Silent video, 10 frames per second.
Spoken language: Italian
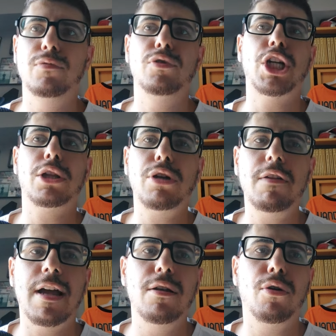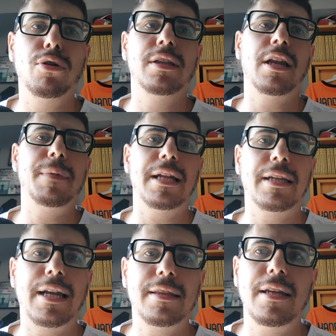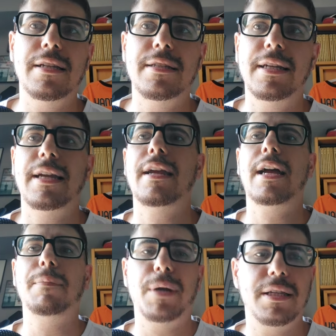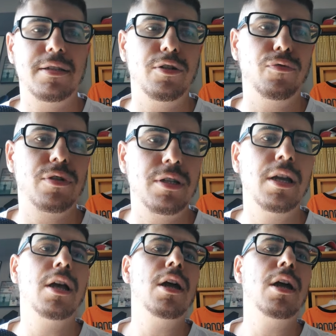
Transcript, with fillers: di un certo livello con determinate caratteristiche ai prezzi giusti.